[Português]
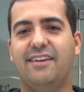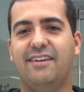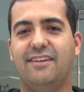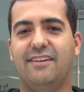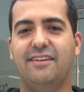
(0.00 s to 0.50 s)

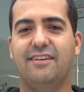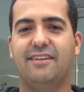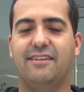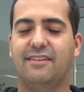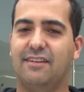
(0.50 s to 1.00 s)

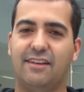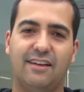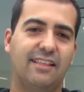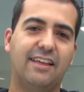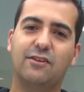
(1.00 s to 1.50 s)
E
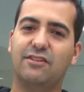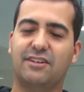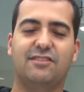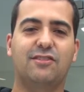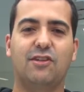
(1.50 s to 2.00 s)
além de
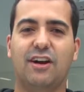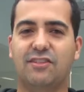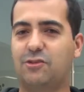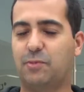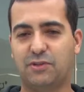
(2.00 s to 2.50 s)
outras histórias,
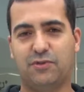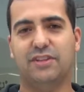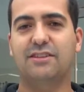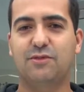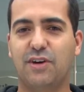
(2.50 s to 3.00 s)
a gente pode
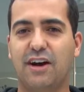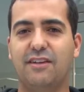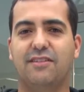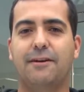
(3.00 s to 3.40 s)
falar de várias,